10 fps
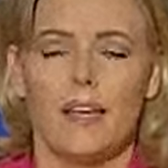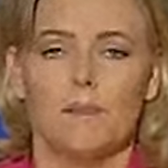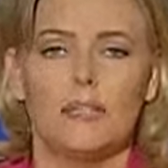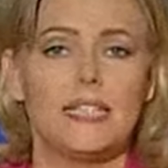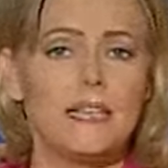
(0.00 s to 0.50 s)

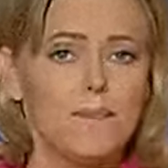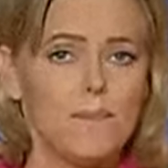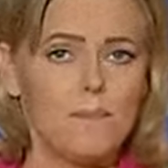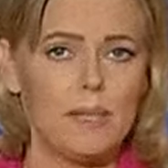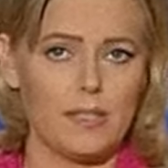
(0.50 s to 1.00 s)
Auktion
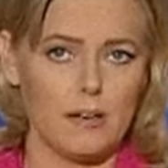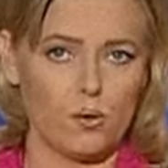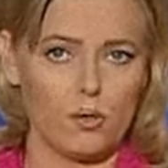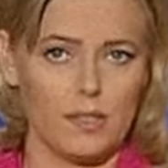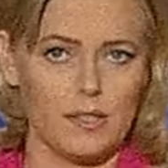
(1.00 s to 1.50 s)
zu Beginn der
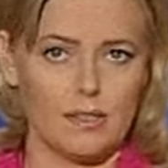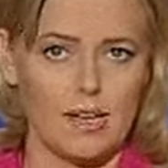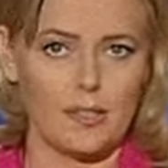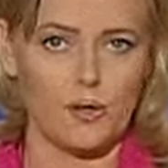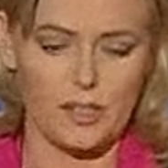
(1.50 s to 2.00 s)

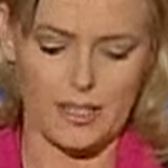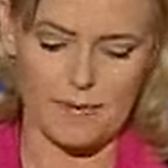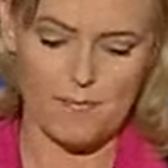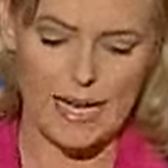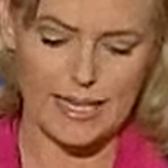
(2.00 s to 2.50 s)
2000er
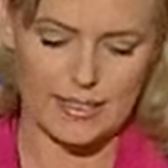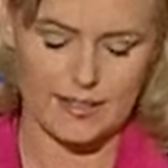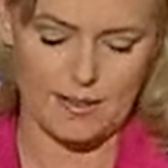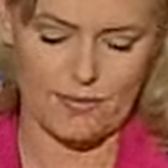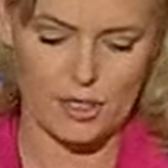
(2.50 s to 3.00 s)
Jahre in
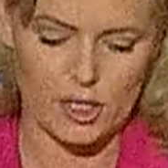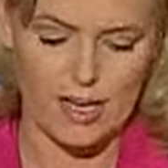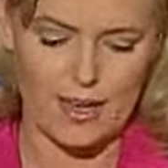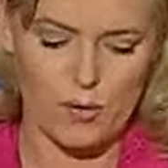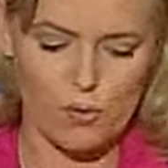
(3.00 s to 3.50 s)
Deutschland.
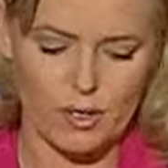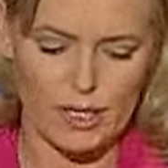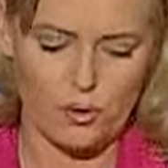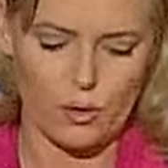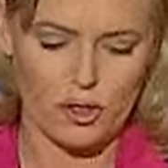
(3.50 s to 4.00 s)
Und das
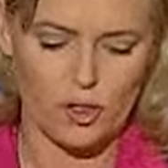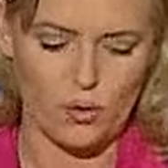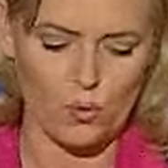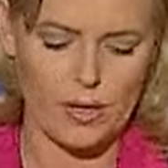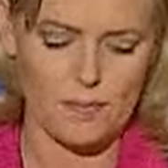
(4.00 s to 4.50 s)
war dann so
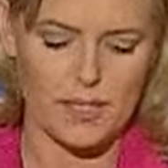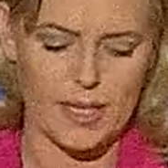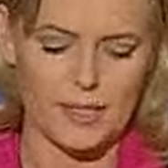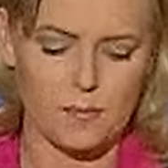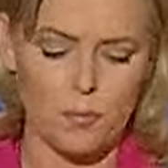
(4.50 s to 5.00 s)

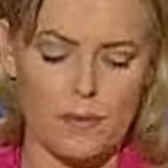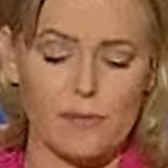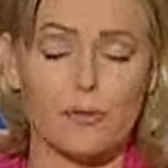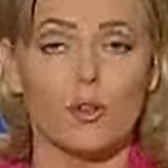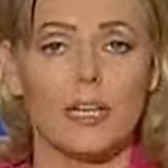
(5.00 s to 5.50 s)
das erste
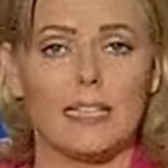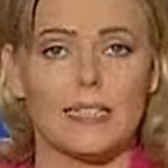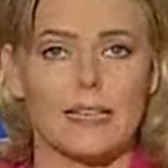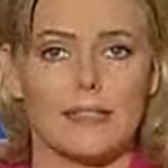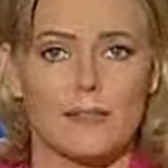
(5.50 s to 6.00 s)
Mal, wo es
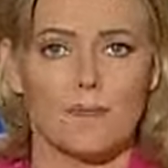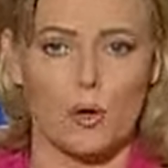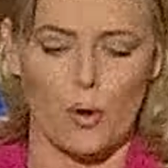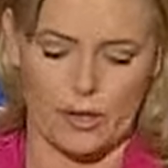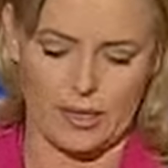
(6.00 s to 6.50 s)
Richtung
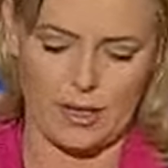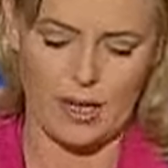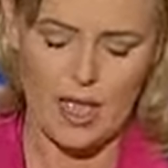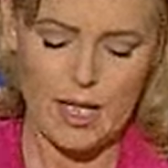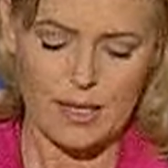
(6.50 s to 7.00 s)
Highspeed geht, wo
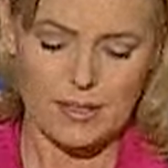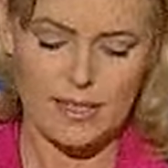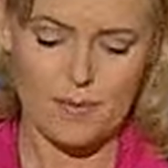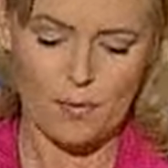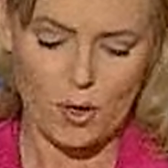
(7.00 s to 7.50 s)
es auch darum
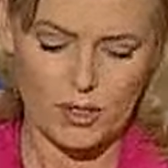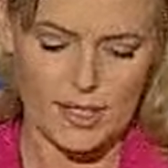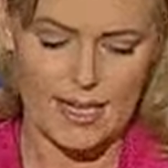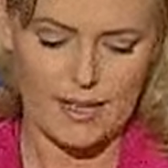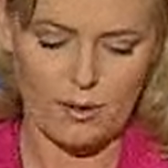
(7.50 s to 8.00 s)
geht, dass man
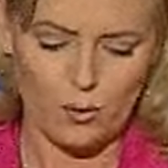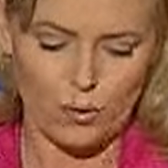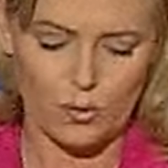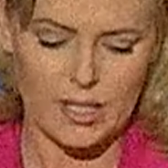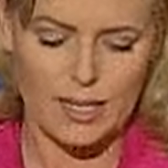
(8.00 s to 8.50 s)

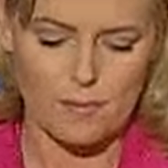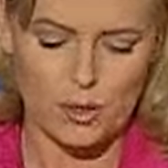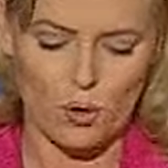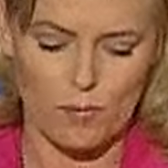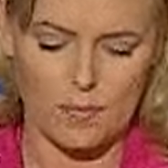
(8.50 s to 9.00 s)
mobile
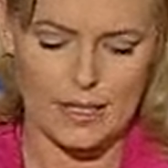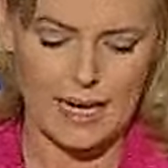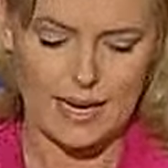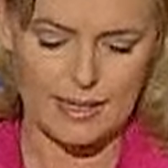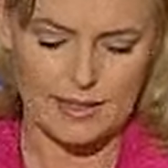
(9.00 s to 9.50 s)
Anwendungen
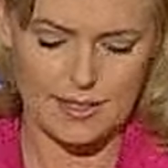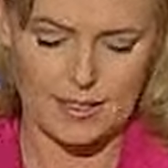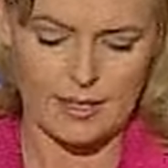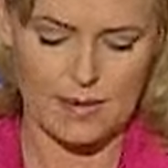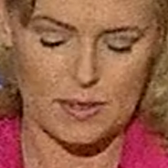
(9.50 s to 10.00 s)
gerne
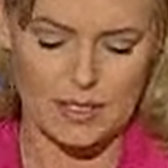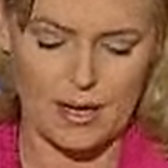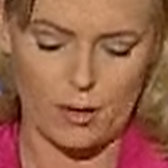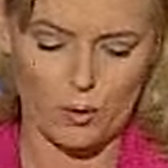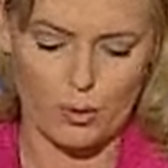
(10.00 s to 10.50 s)
betreiben
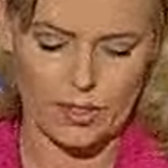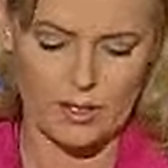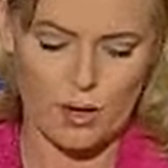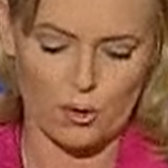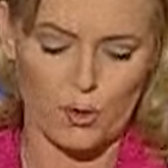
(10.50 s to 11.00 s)

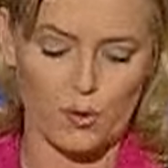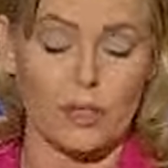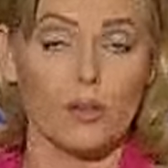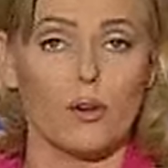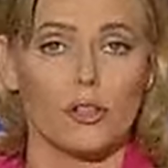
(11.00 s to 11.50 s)
möchte, die
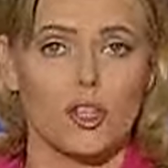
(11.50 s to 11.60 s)
wirklich